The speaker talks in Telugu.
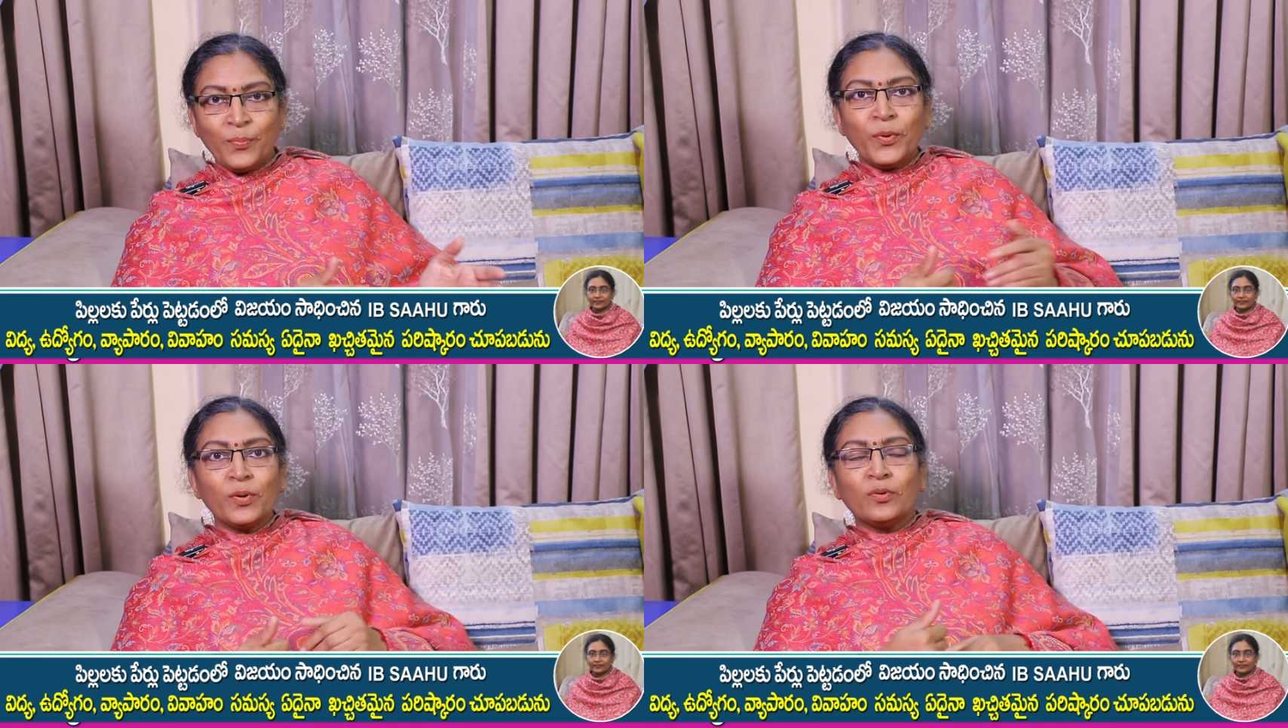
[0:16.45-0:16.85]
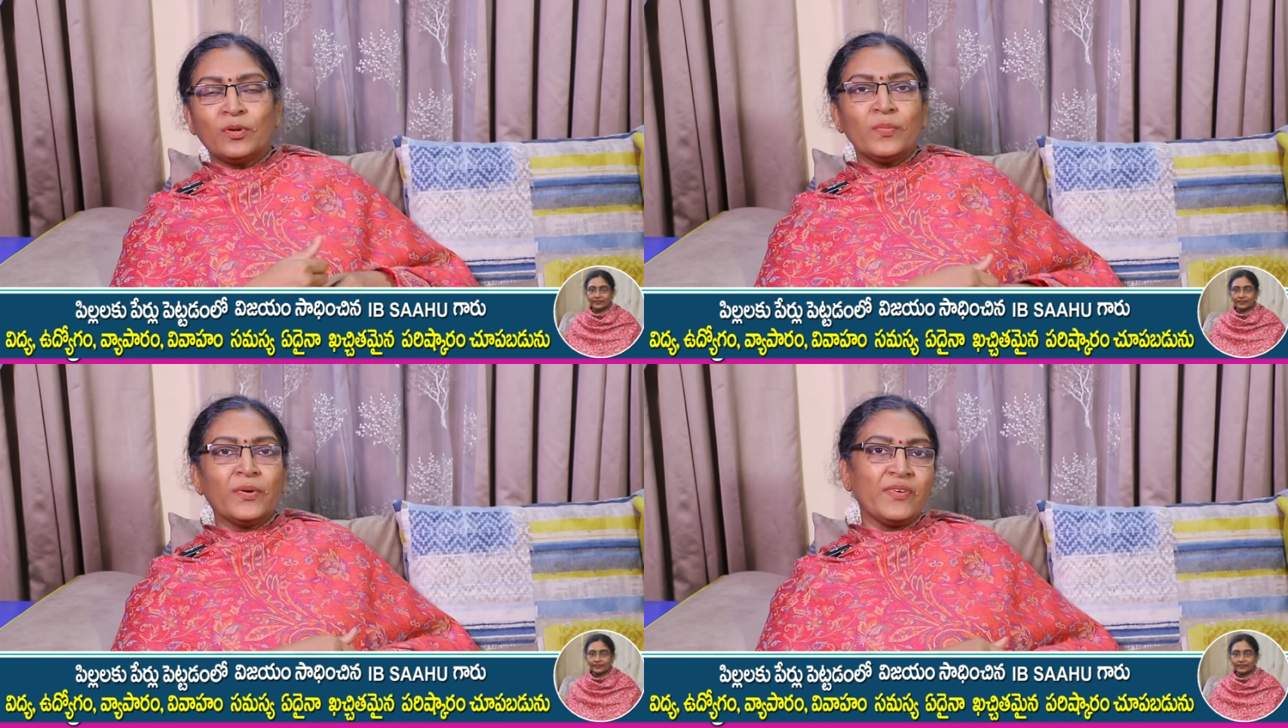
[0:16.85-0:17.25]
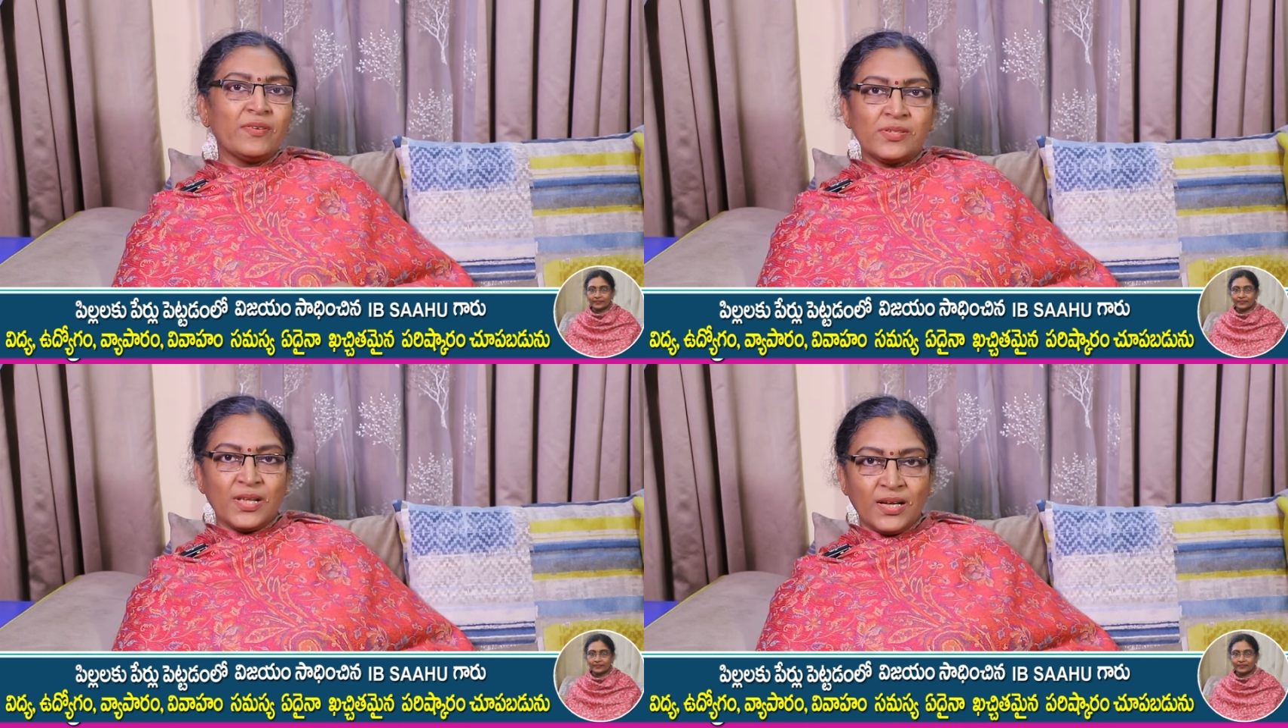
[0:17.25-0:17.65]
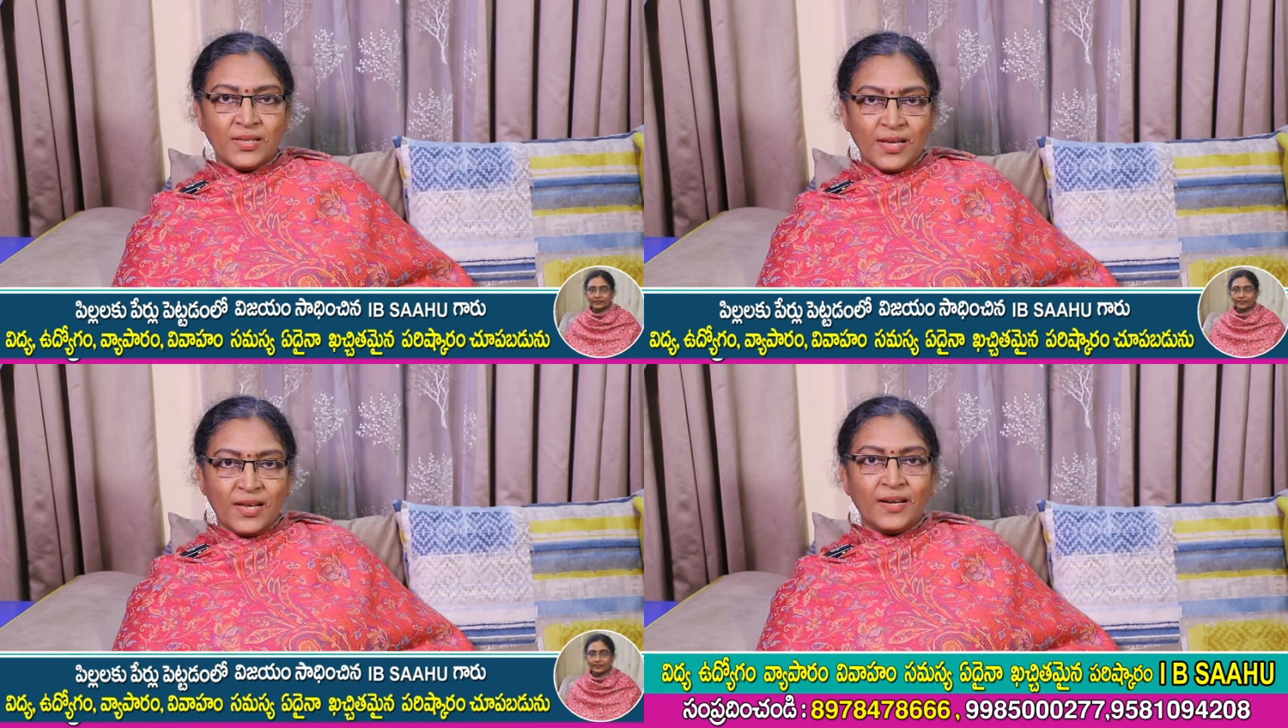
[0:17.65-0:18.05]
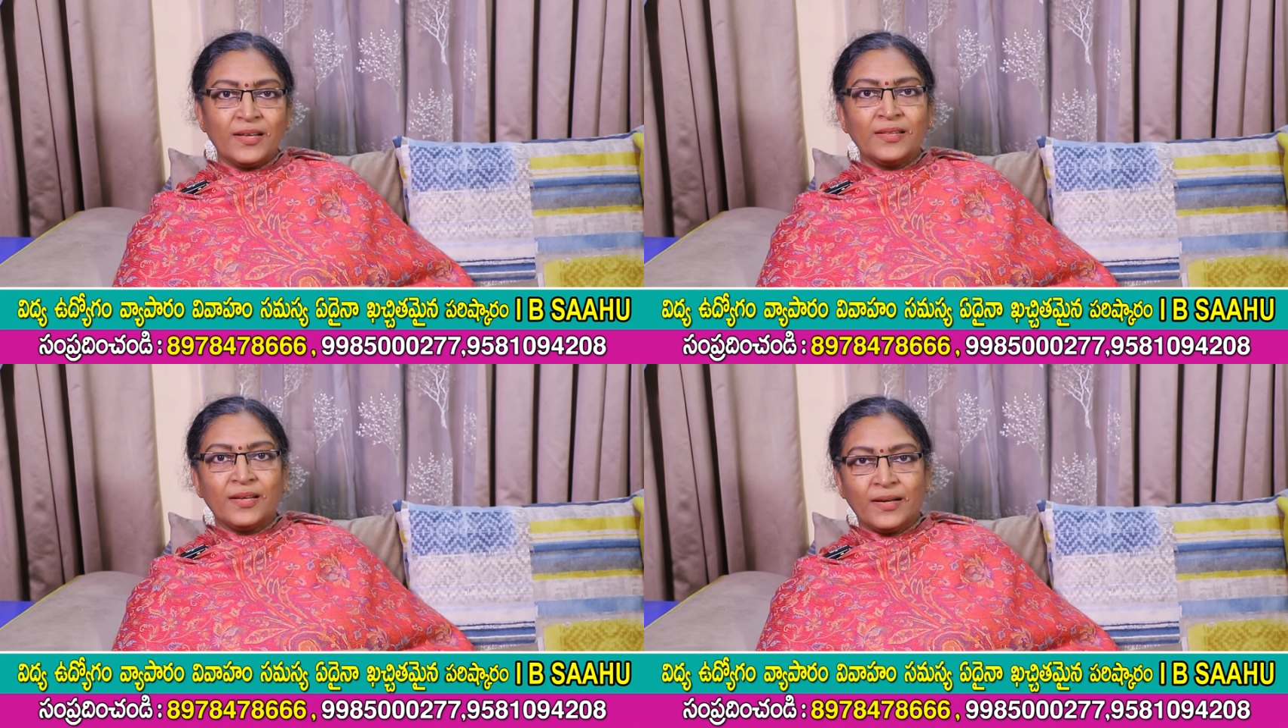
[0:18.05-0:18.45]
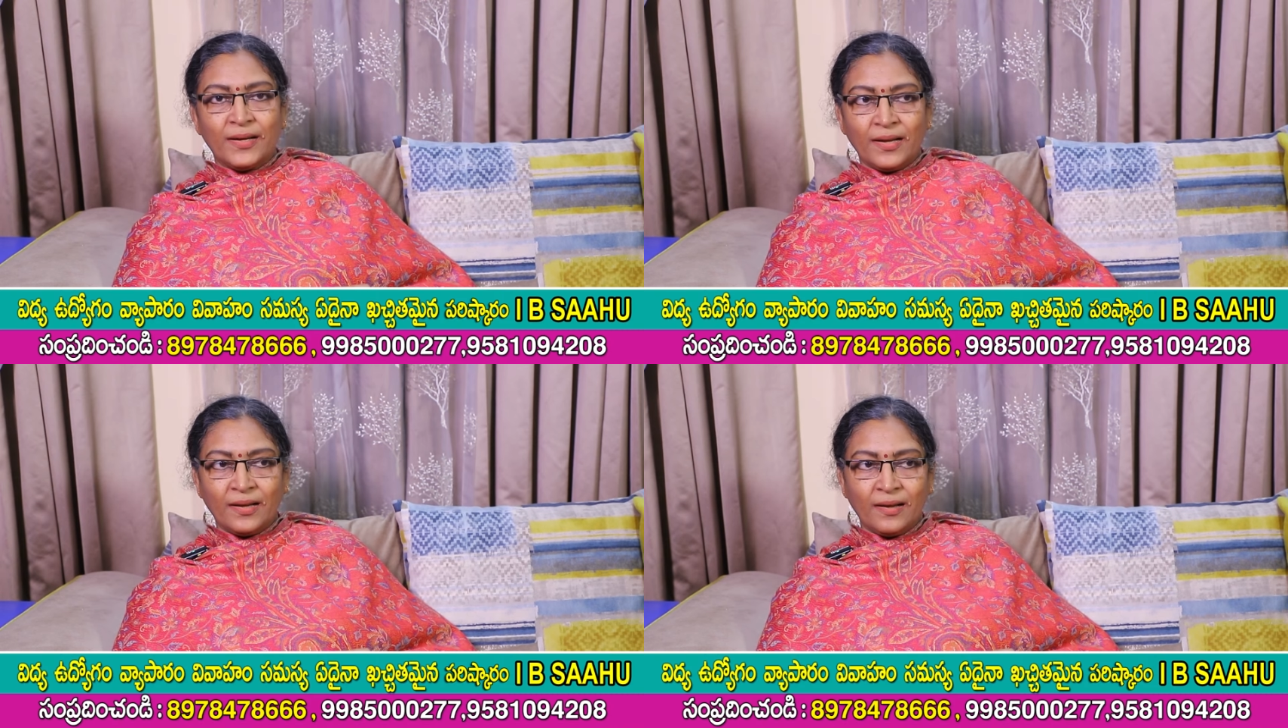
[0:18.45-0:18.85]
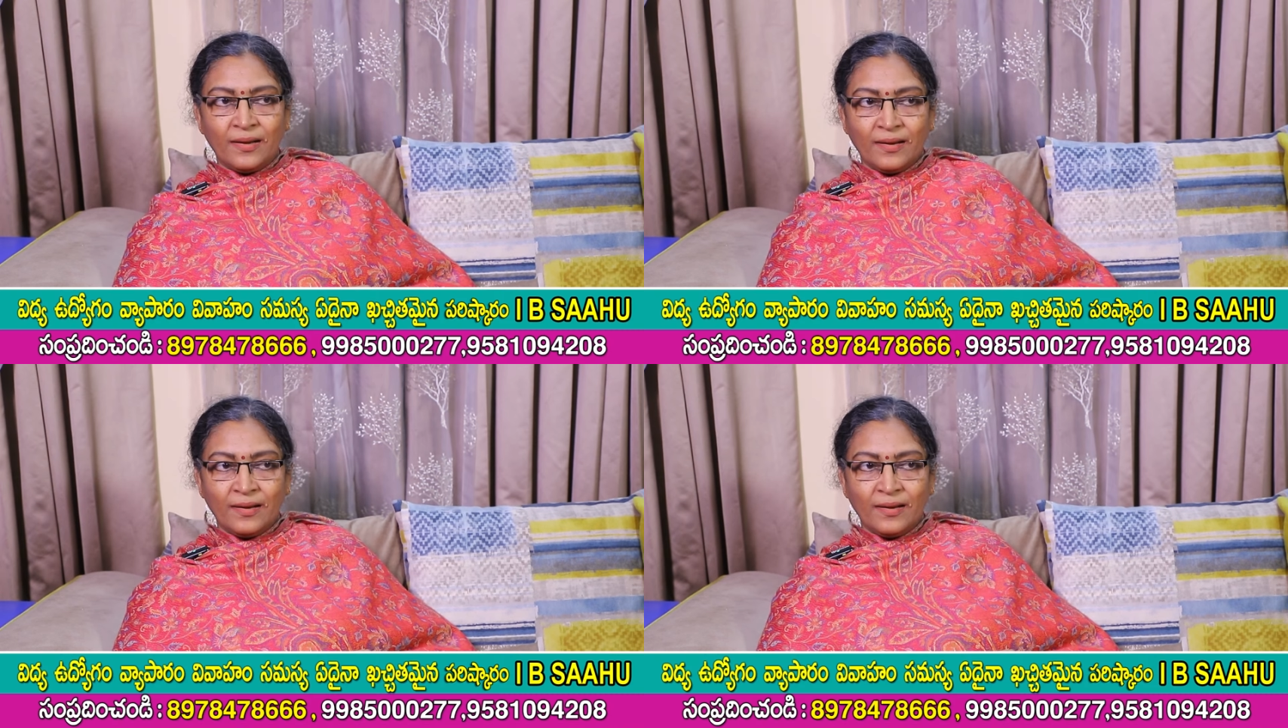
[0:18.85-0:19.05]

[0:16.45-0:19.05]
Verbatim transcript: ఇప్పుడు కుటుంబ వ్యవస్థ ఎలా తయారైంది అంటే